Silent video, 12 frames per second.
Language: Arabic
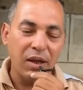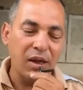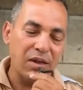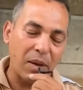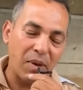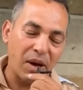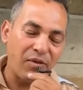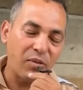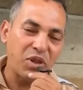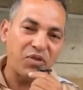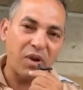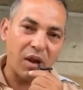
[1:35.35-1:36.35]
كده ساعه ما كان في
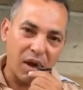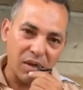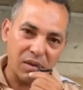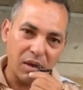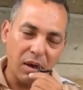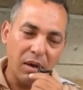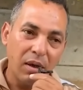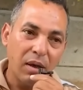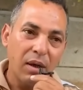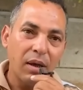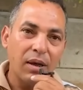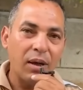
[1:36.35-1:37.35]
المستشفى الخاصه
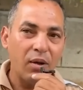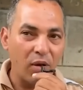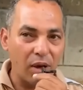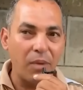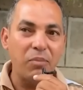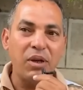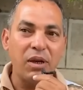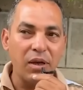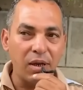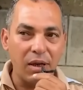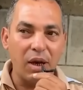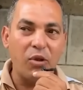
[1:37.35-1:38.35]
كان هو كان بي